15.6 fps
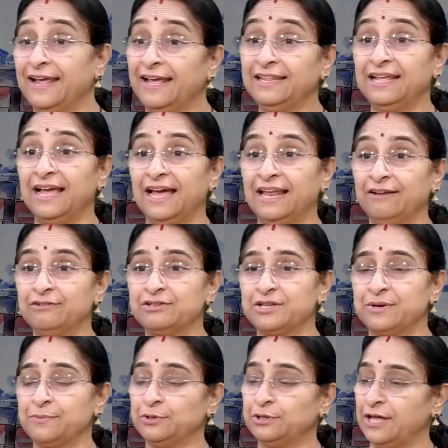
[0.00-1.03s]
ఏది
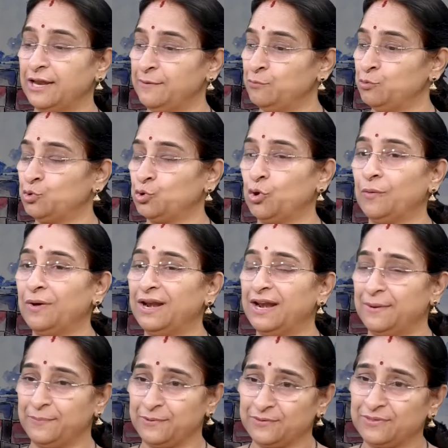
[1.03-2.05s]
అనవసరమో దాన్ని
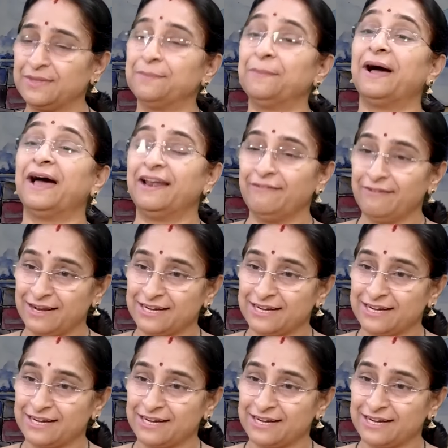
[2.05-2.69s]
ముట్టుకోవాలనిపిస్తుంది మానవ